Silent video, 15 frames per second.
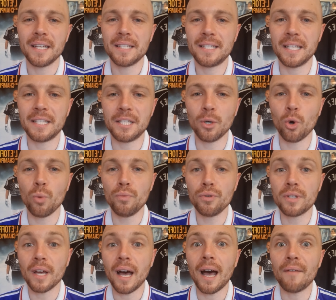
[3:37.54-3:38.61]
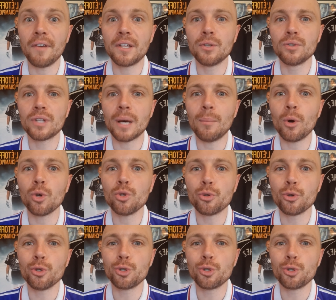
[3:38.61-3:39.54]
ces tirs au but, avec notamment deux